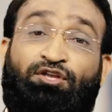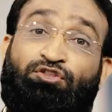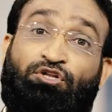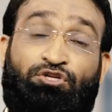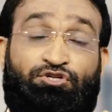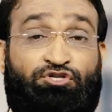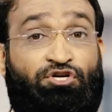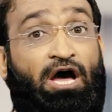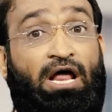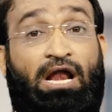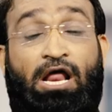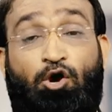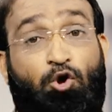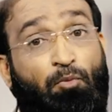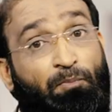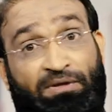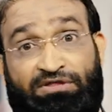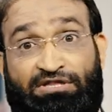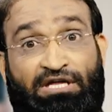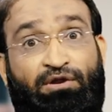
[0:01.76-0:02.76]
ఇతను చాలా
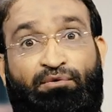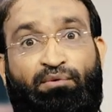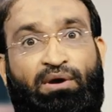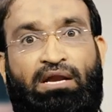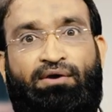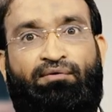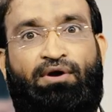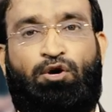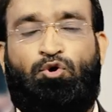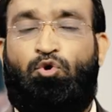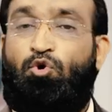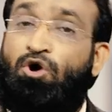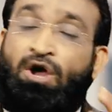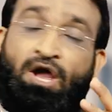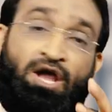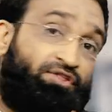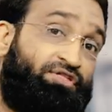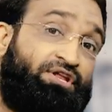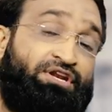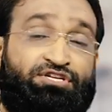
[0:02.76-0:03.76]
గొప్ప తెలివి గలవాడు
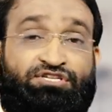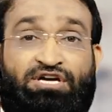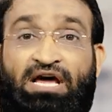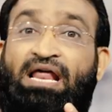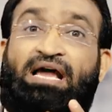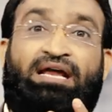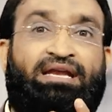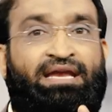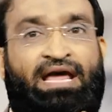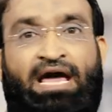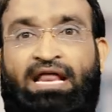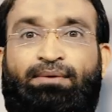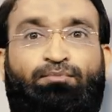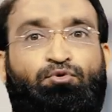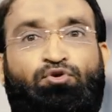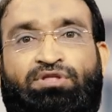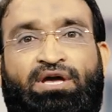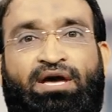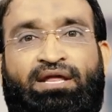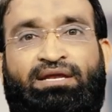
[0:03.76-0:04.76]
ఇతనికి చాలా జ్ఞానం
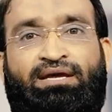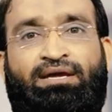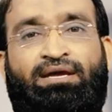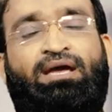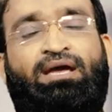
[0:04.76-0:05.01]
ఉంది అని